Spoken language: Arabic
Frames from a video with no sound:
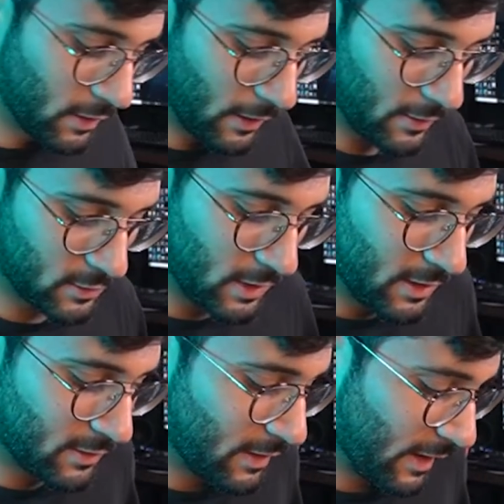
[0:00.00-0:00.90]
تاخذ الشاحن
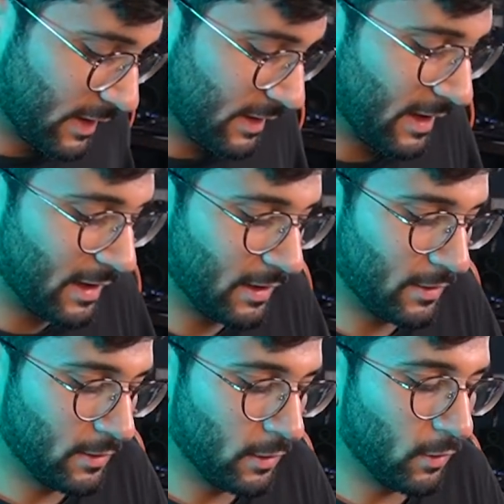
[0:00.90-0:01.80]
تتاكد هل
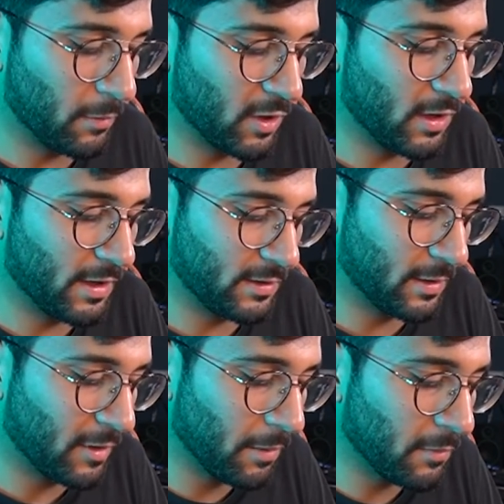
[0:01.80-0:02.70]
هو مكانه
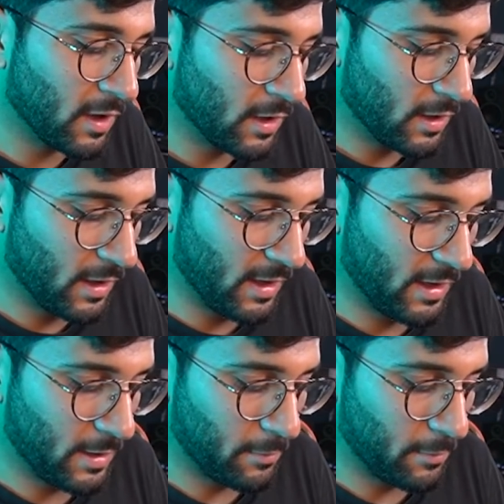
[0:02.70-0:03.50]
تمام ايه